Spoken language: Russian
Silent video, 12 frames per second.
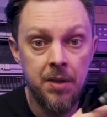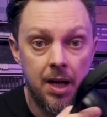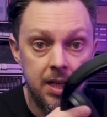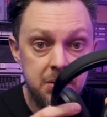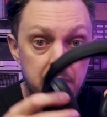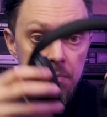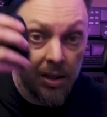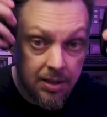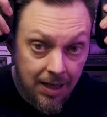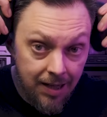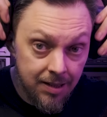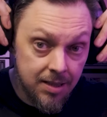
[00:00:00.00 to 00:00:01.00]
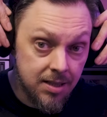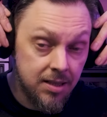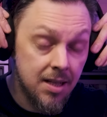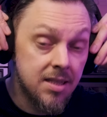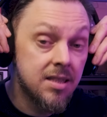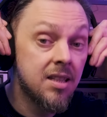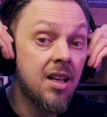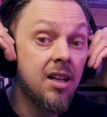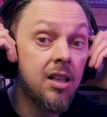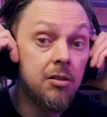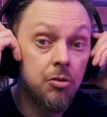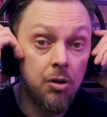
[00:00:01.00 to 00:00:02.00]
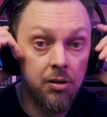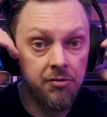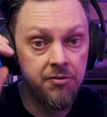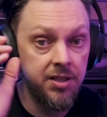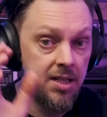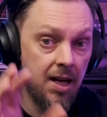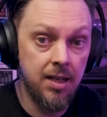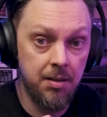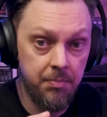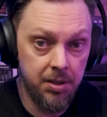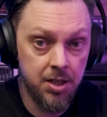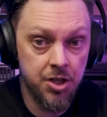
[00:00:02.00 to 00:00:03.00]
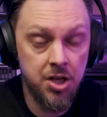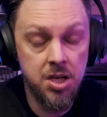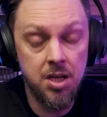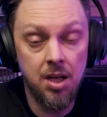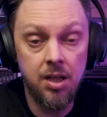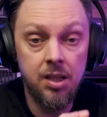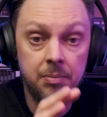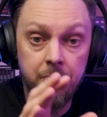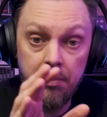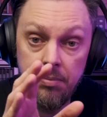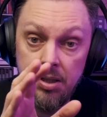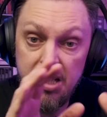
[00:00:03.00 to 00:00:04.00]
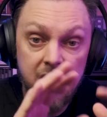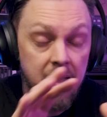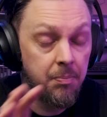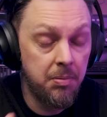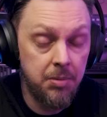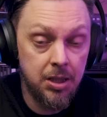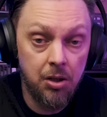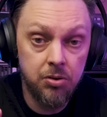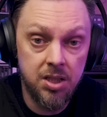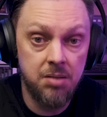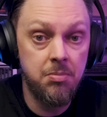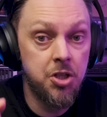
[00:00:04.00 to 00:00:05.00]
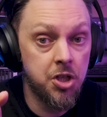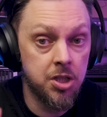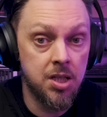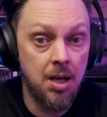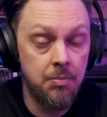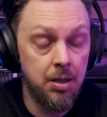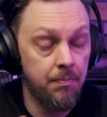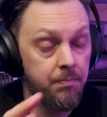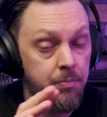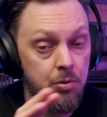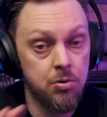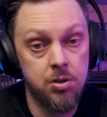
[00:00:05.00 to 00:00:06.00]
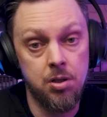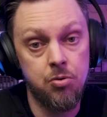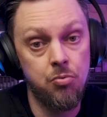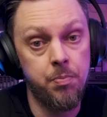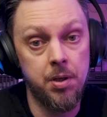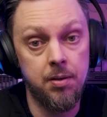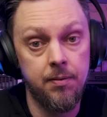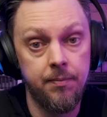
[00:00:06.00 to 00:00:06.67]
Они моментально садятся на голову в идеальное положение и не напоминают о себе часами. Просто супер.